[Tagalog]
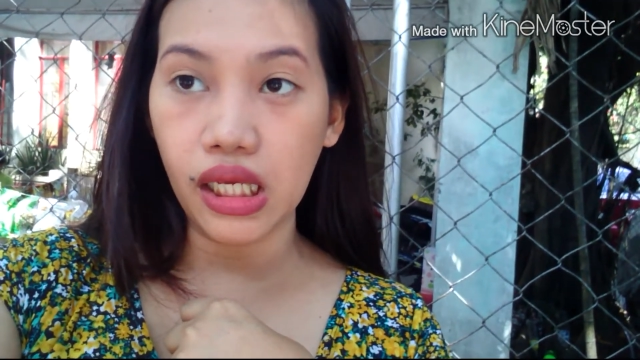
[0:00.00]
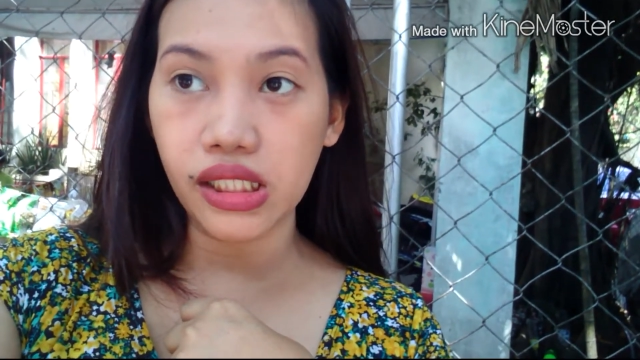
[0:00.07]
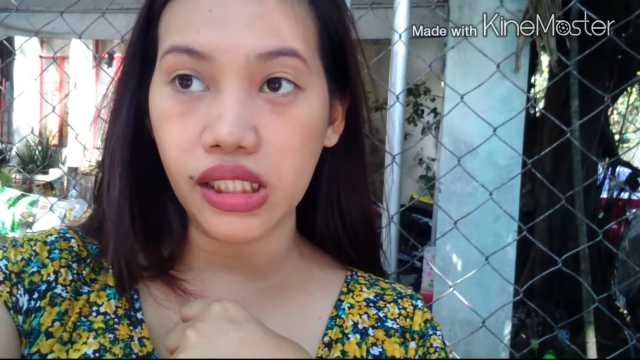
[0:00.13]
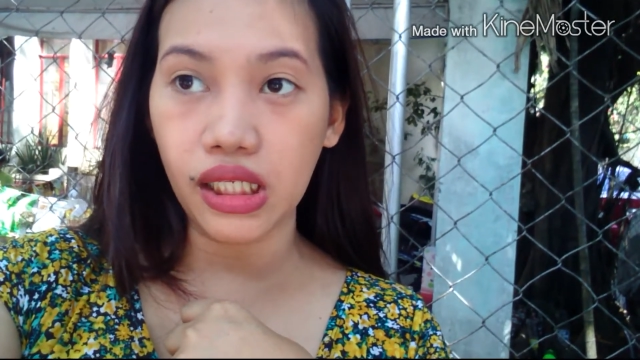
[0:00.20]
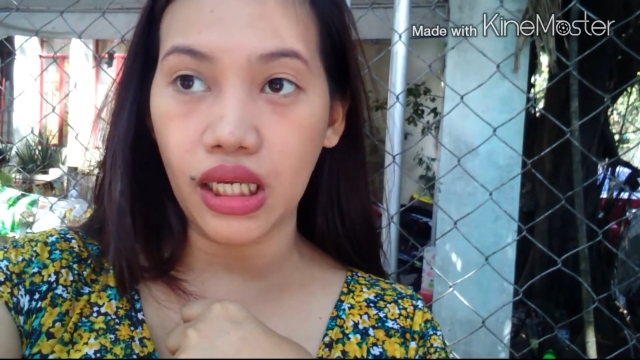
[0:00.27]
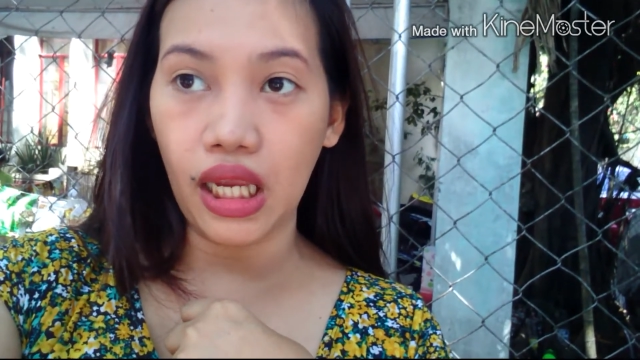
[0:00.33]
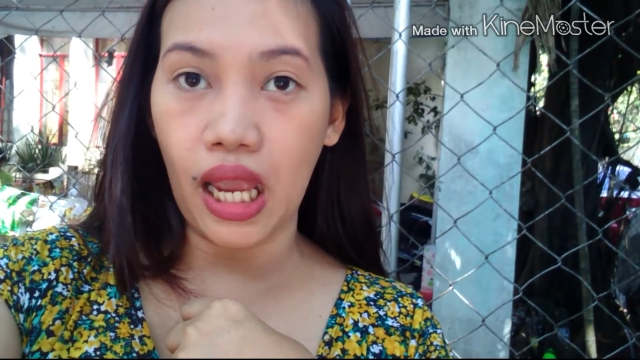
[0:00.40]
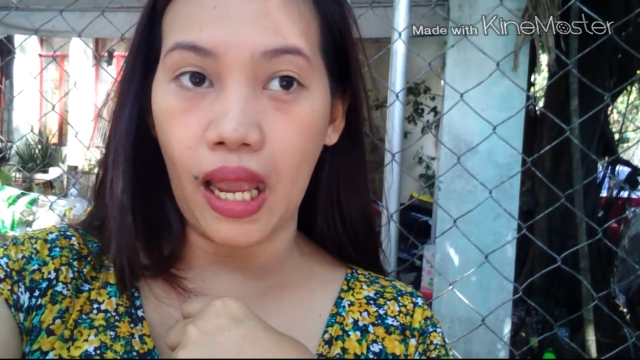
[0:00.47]

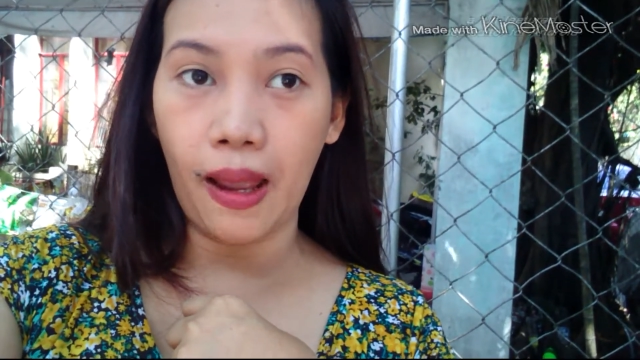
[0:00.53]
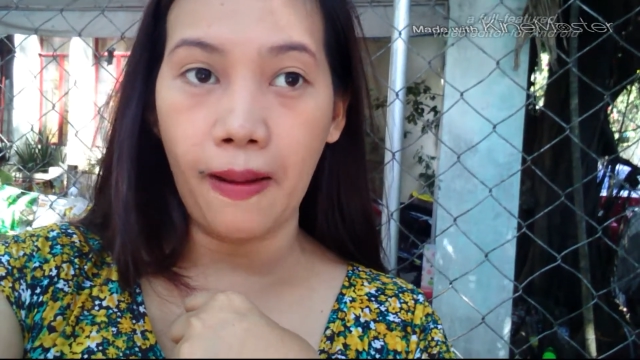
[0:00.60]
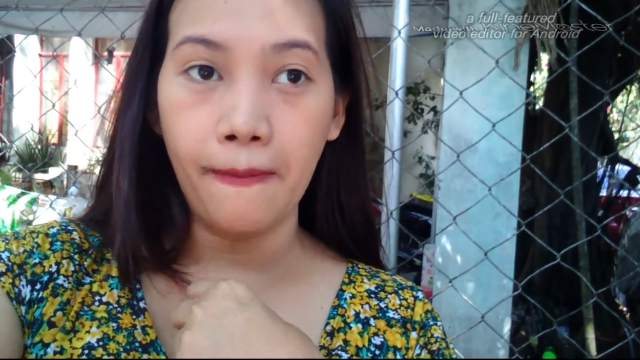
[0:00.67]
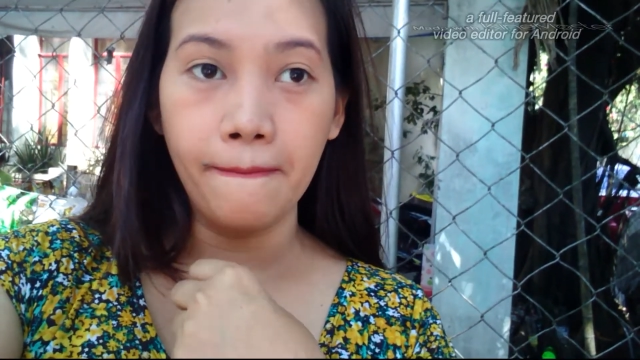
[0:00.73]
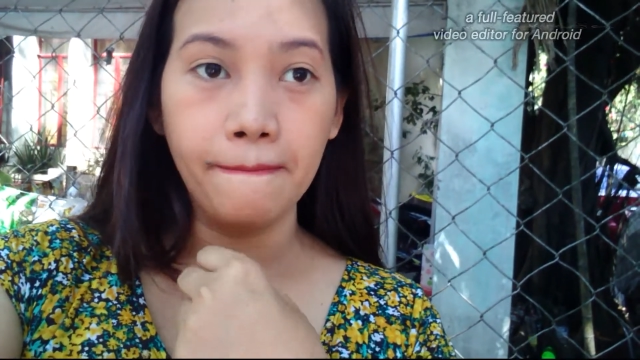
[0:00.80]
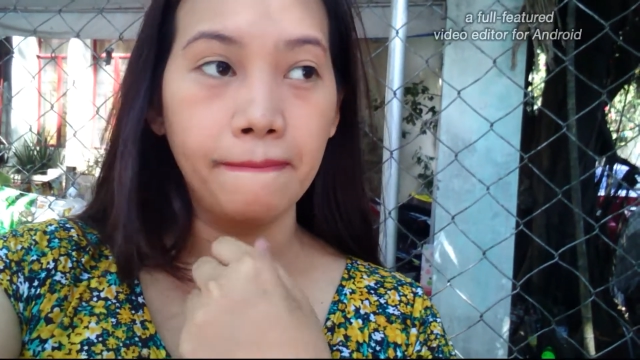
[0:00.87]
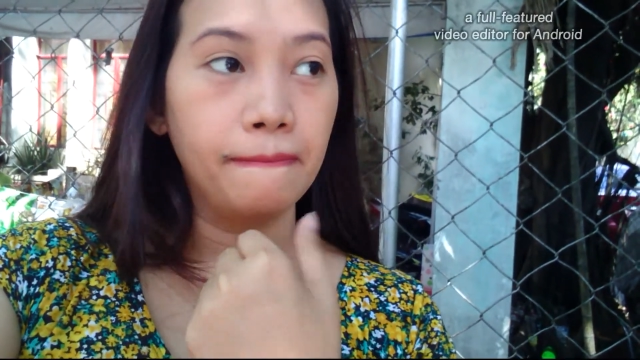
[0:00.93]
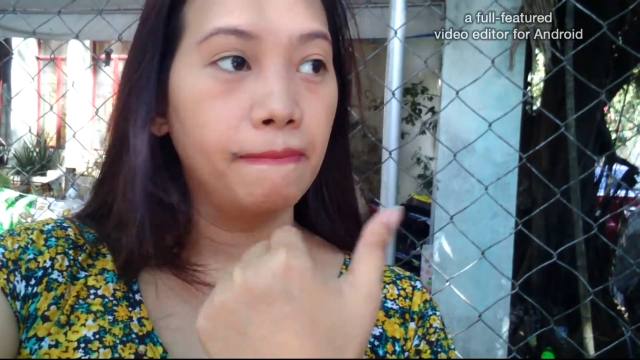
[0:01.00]
Kasi nga,
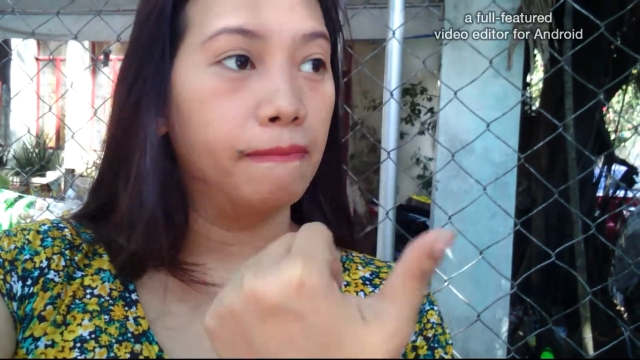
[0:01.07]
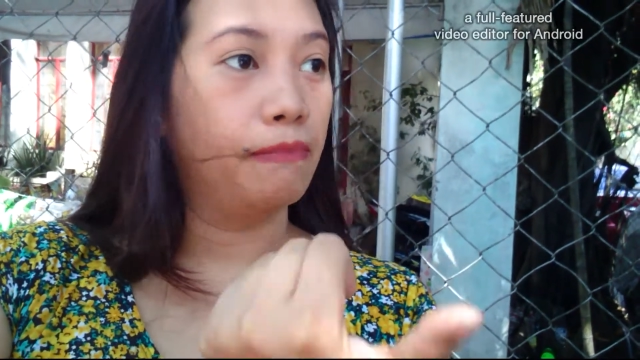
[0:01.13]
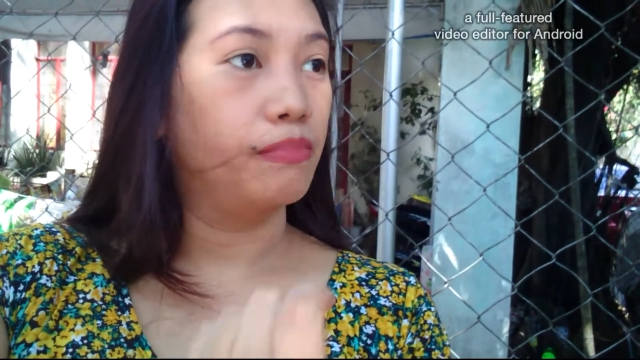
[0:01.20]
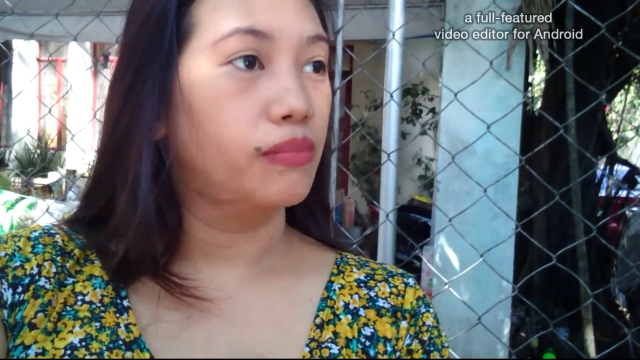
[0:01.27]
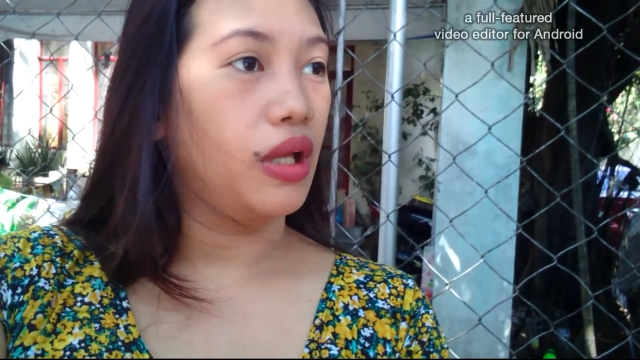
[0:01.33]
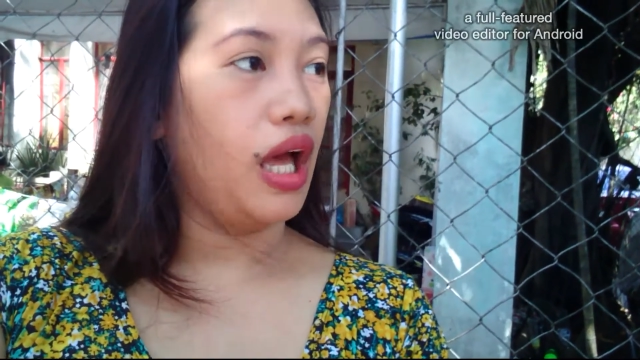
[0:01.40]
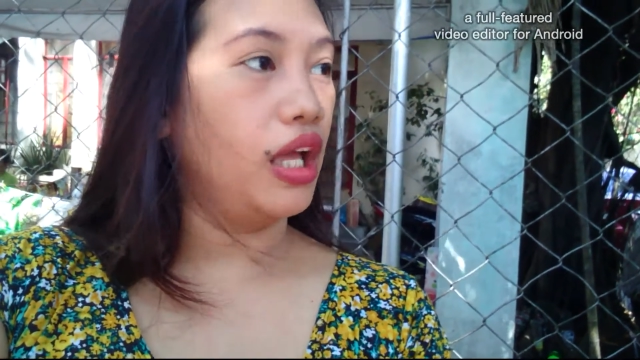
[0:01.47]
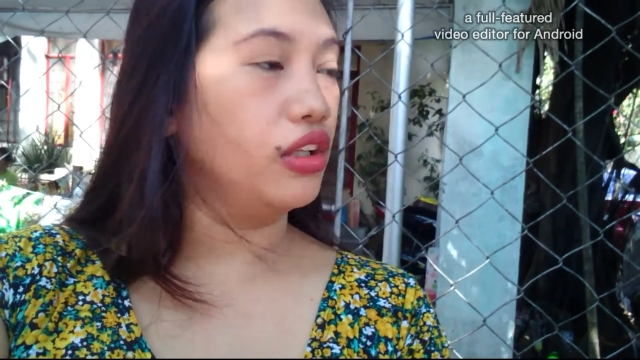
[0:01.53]

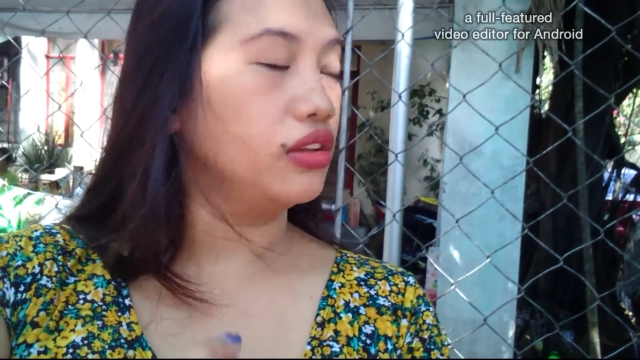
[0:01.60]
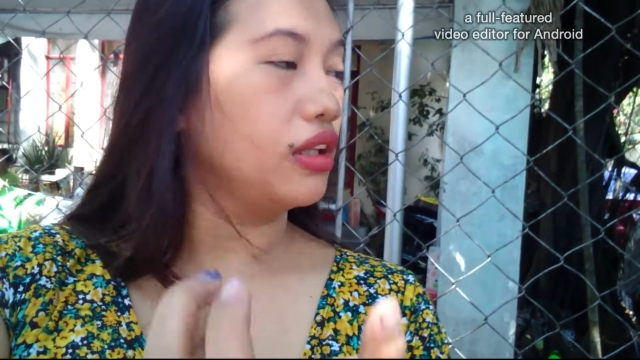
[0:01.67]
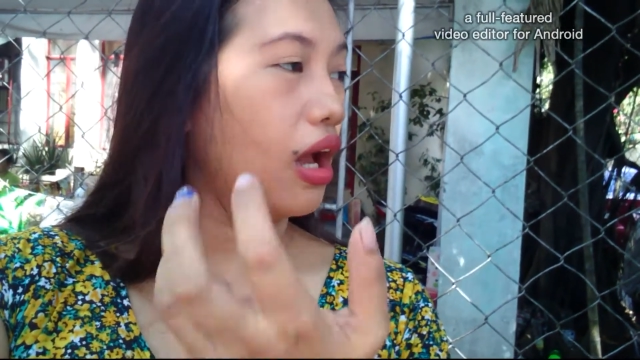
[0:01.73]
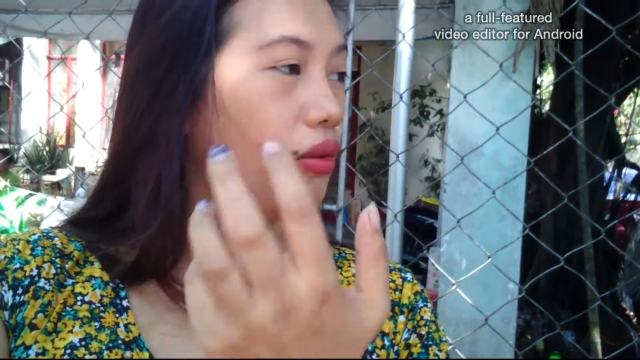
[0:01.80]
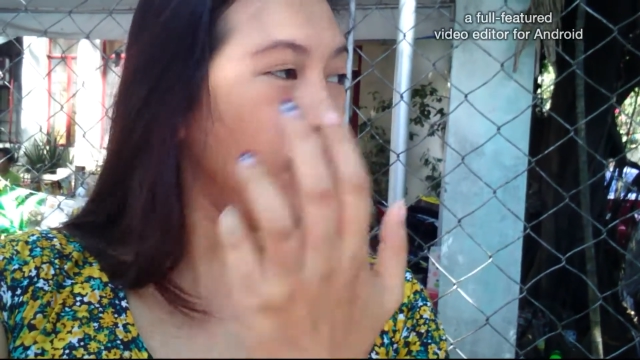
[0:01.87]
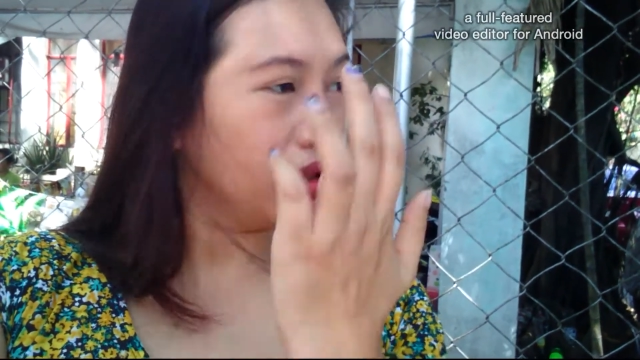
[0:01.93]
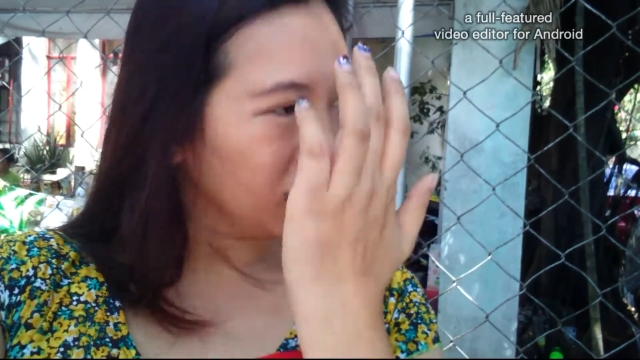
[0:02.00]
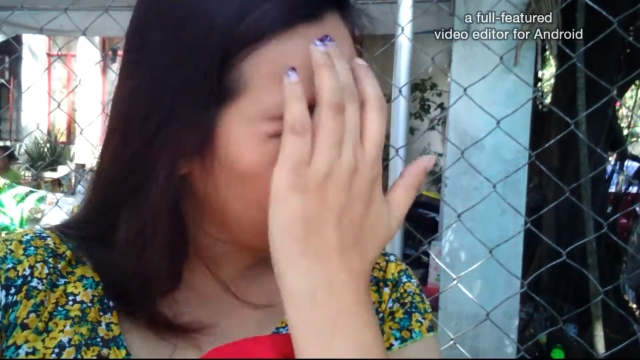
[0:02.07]
ang
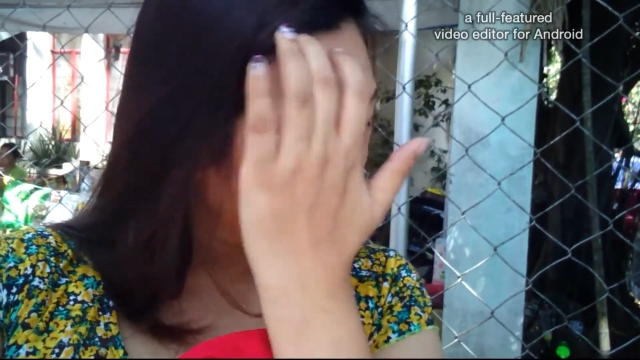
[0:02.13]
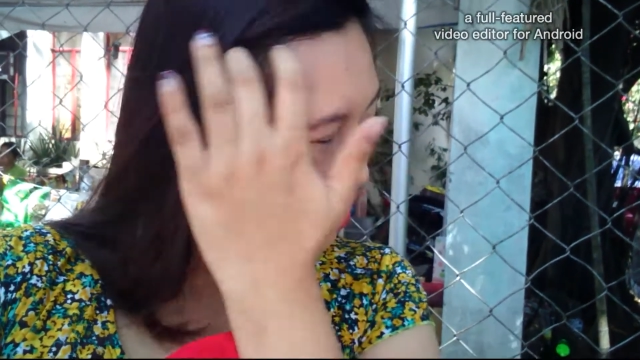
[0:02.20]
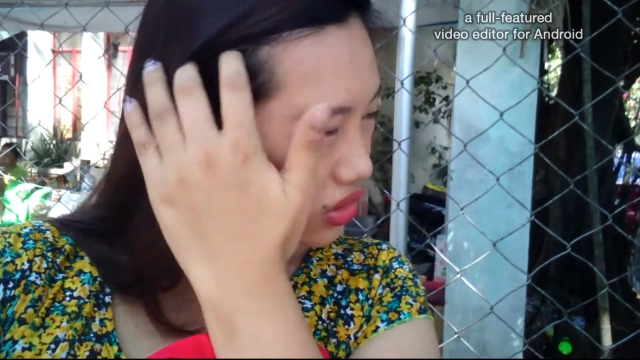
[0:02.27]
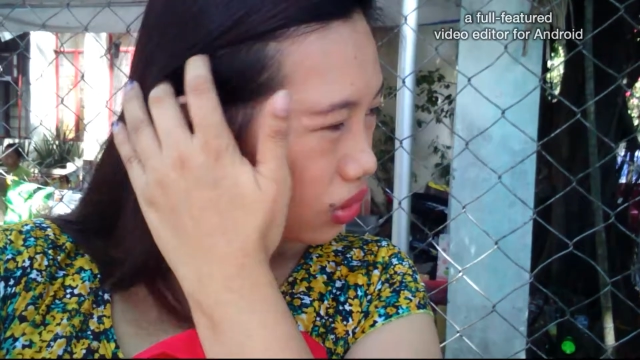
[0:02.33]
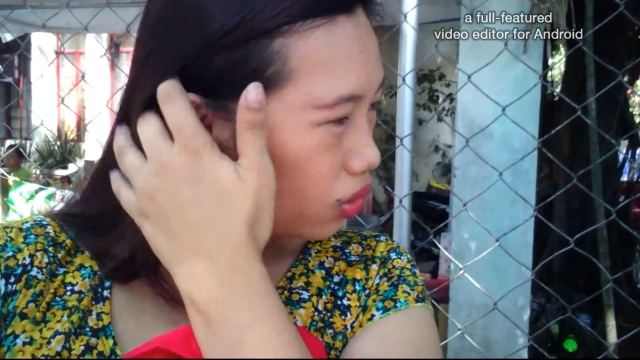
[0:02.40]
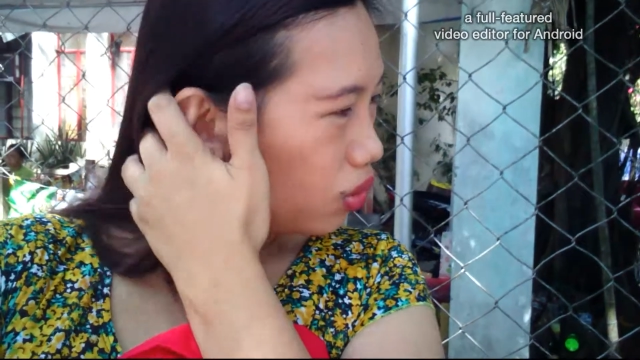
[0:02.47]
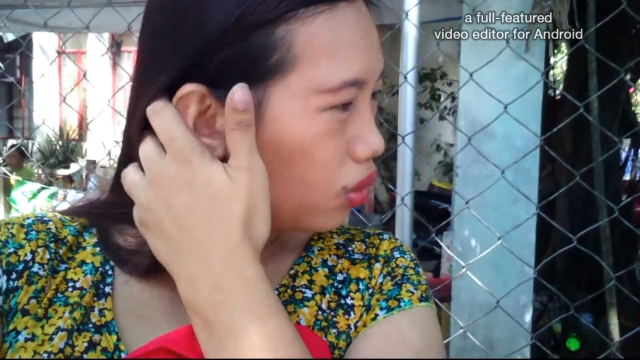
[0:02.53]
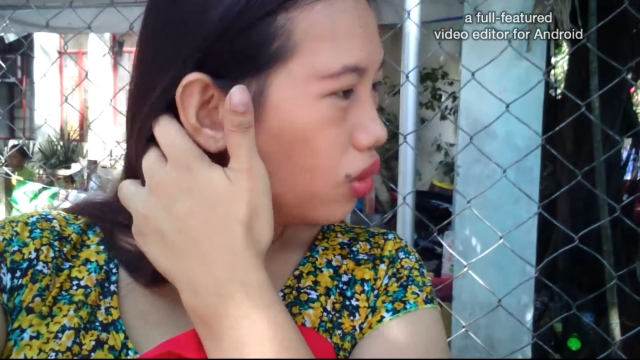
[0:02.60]
tawag
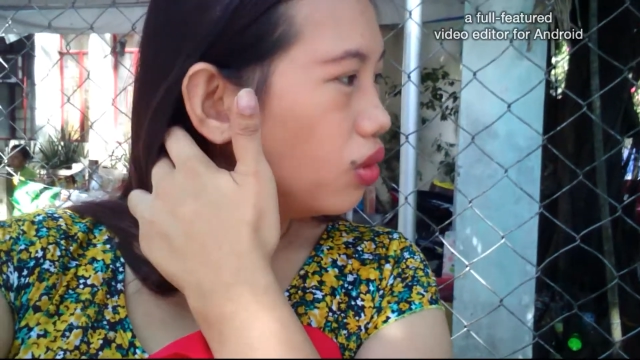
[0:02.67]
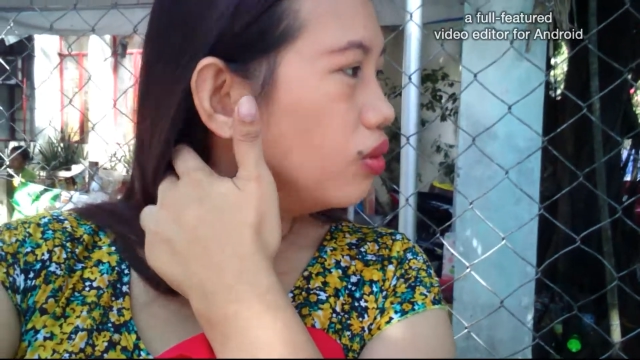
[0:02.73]
dito